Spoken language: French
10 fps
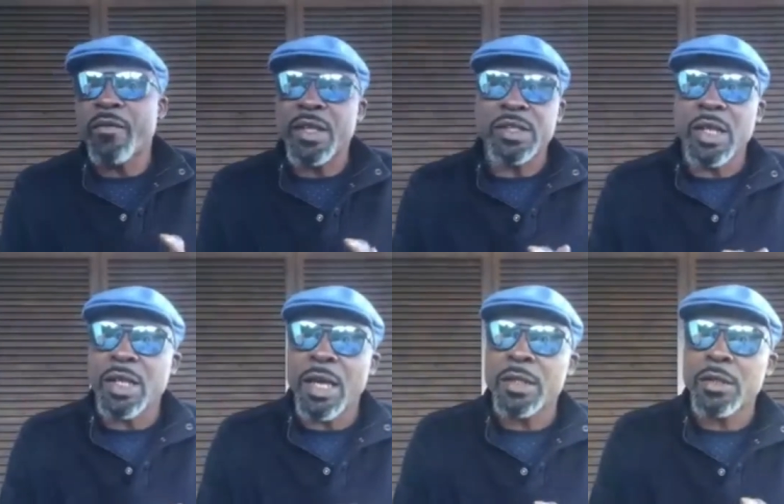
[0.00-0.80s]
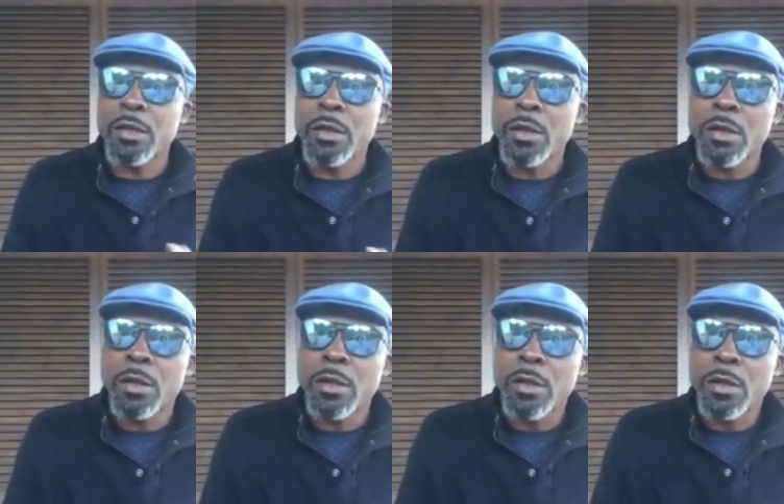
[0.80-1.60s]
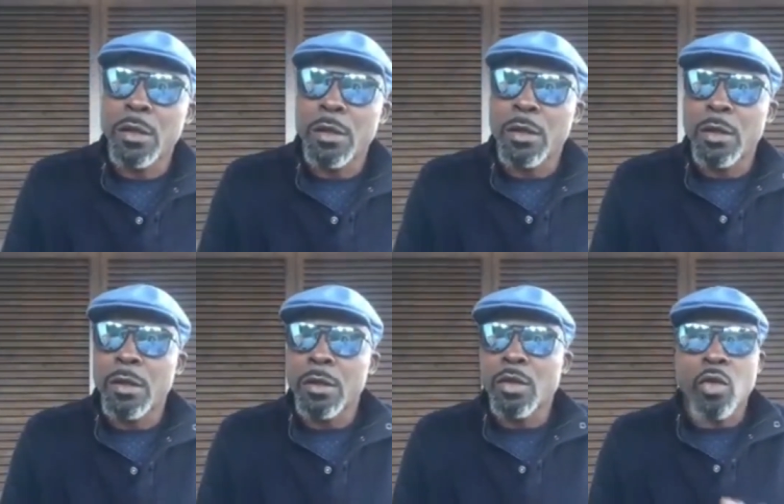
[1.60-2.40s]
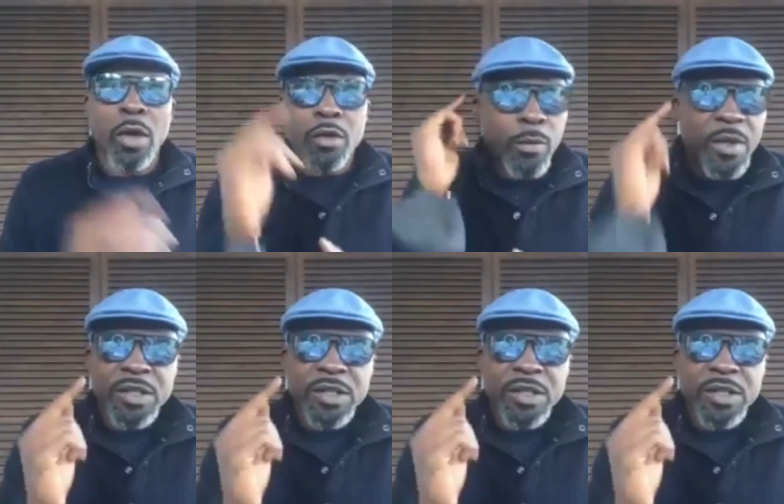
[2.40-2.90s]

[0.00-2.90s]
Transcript: avec ses cartes. Je crois que le